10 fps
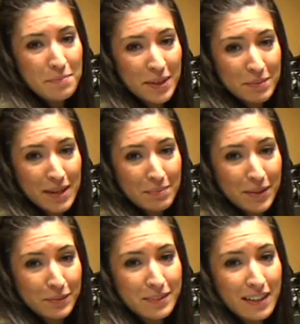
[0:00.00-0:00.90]
Primera
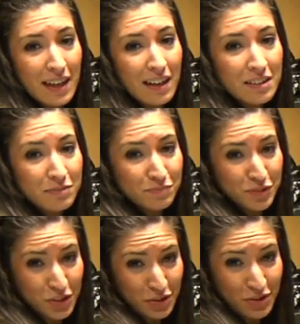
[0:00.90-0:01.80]
pregunta.
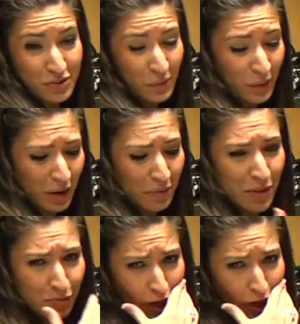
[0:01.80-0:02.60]
Yo nunca olvido